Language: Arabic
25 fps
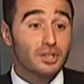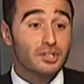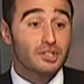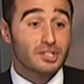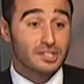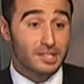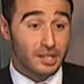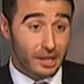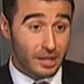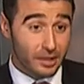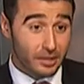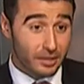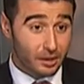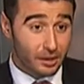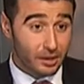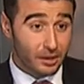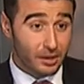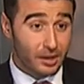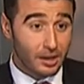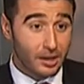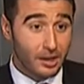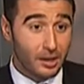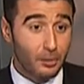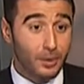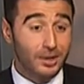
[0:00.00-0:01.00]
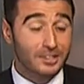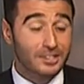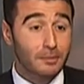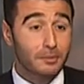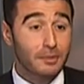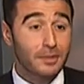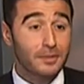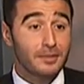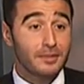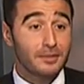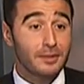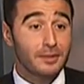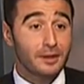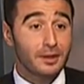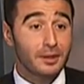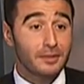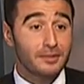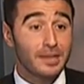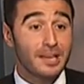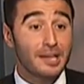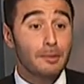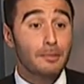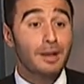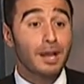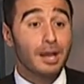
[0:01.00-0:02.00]
جزيلا على هذا اللقاء واتمنى
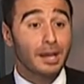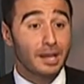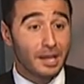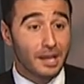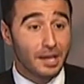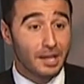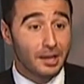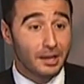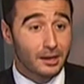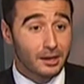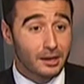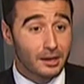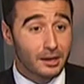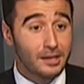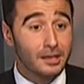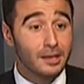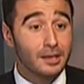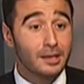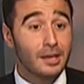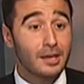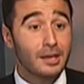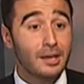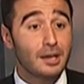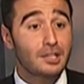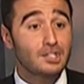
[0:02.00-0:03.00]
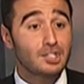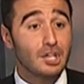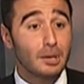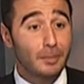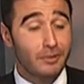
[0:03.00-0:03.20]
دائما الخير لشعب